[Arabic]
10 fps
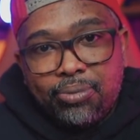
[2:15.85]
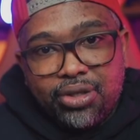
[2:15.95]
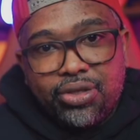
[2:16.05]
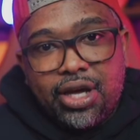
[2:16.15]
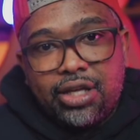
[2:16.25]

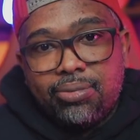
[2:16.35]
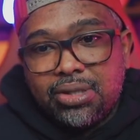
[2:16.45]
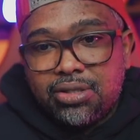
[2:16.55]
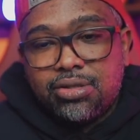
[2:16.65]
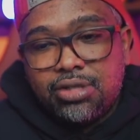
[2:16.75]
بيضايق
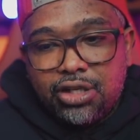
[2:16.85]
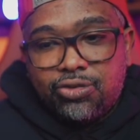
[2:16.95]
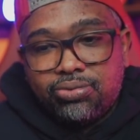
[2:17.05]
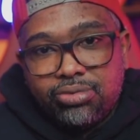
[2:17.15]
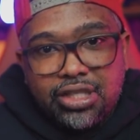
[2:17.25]
بس
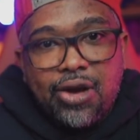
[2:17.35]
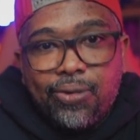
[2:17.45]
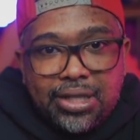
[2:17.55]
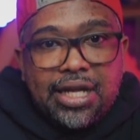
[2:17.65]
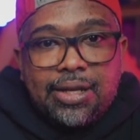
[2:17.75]
تعرف
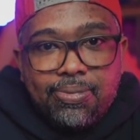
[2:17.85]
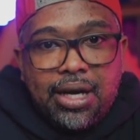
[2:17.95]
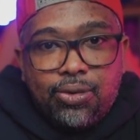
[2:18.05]
تتعود عليه مع